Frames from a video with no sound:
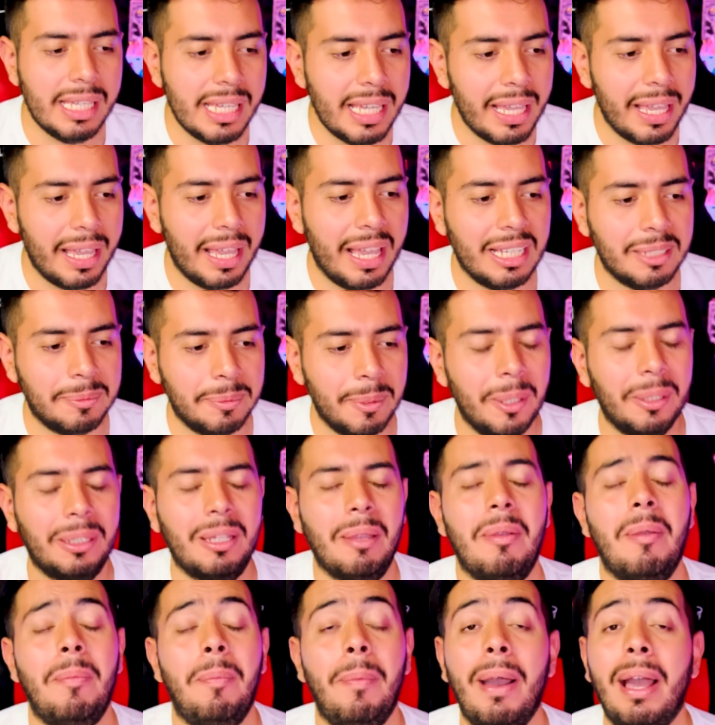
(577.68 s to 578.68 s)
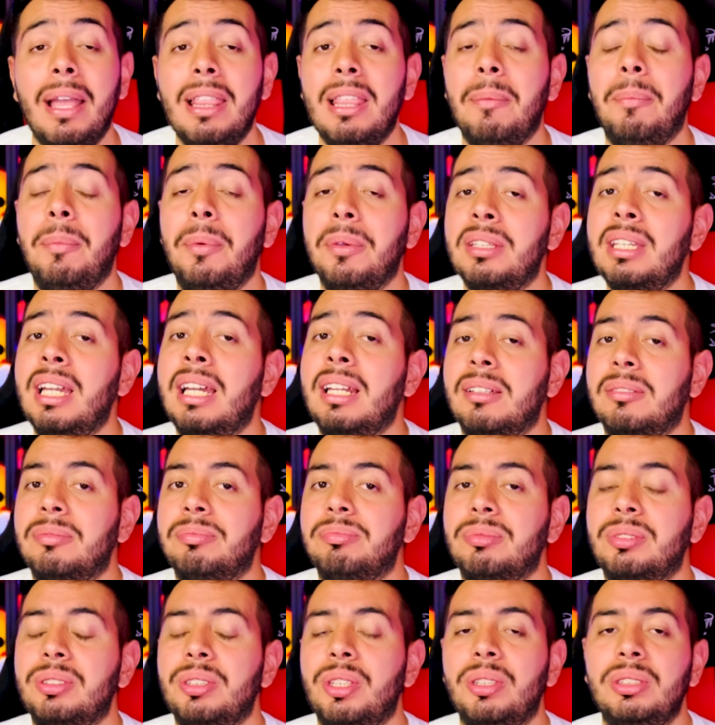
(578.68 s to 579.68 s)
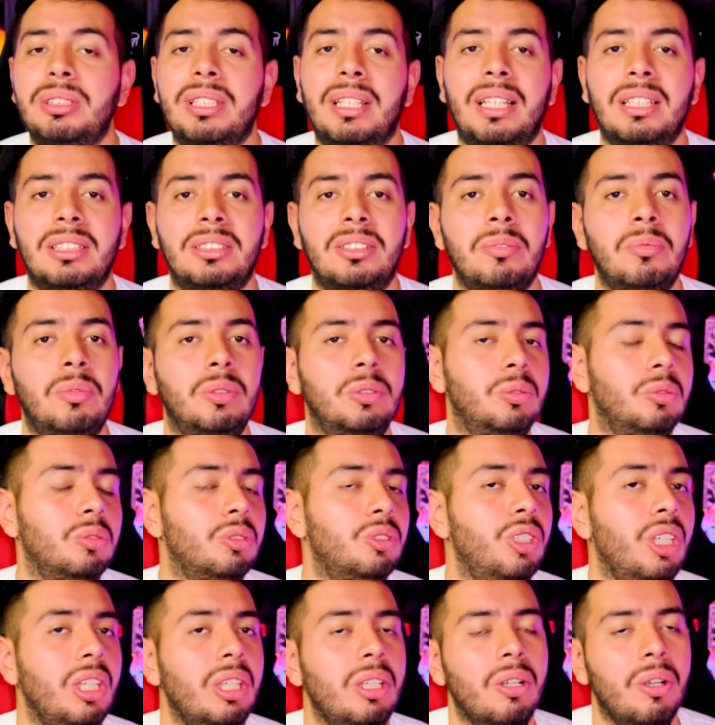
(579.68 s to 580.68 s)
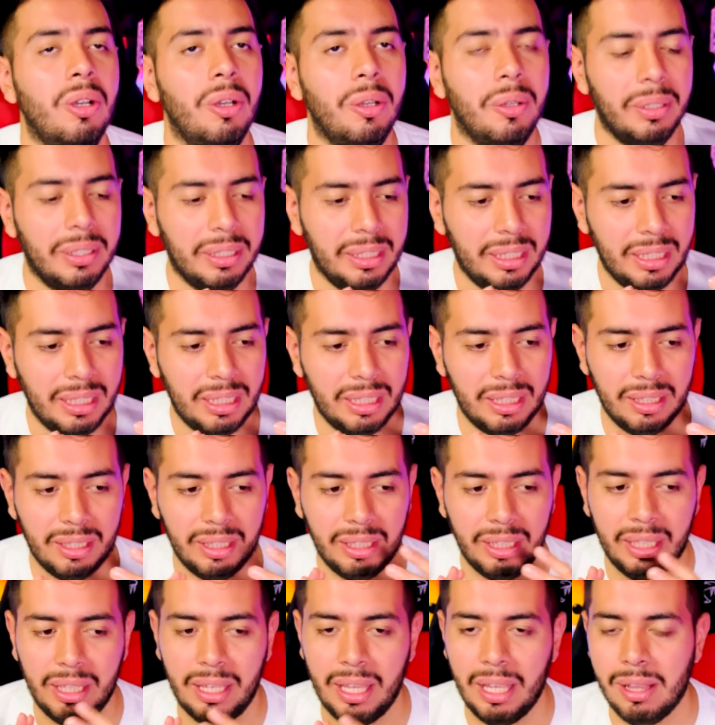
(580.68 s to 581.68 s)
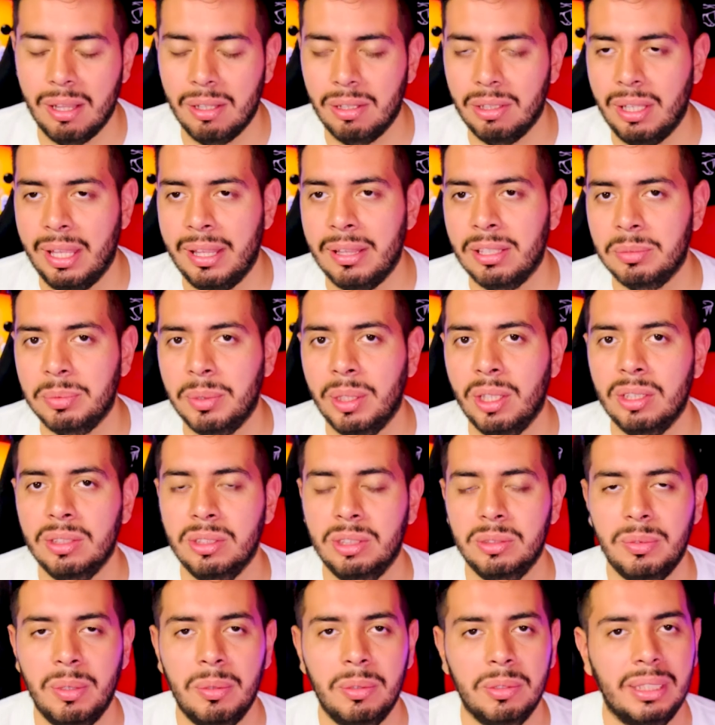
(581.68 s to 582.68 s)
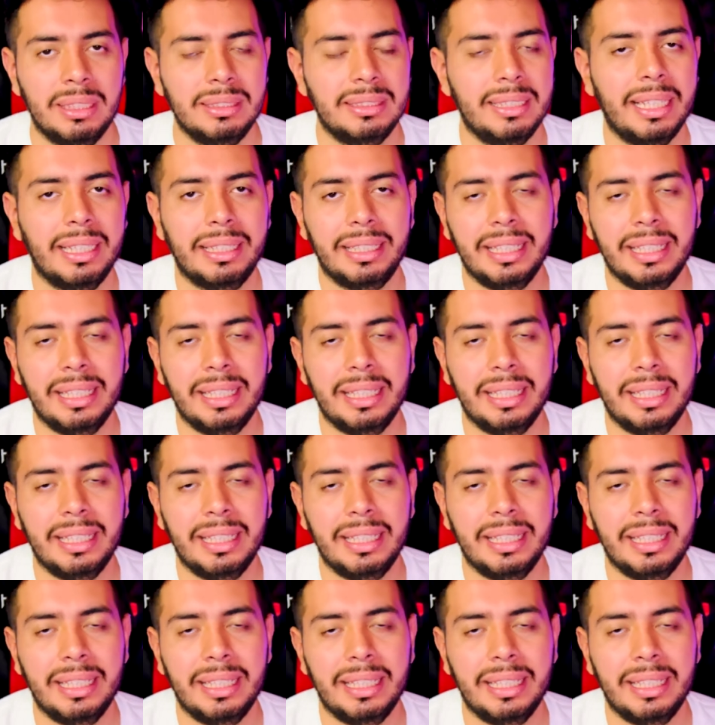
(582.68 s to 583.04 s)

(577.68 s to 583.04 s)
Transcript: y espero que me puedan apoyar. Yo sé que somos un chingo y, en, los videos nos vemos hasta